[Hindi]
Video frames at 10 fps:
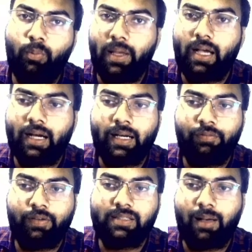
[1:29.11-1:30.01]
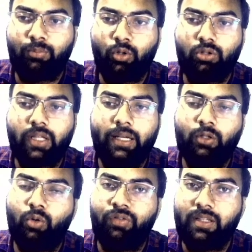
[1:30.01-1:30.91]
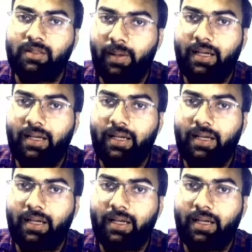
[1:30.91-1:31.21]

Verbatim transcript: पे करना है फीस आप नौ तारीख को फीस पे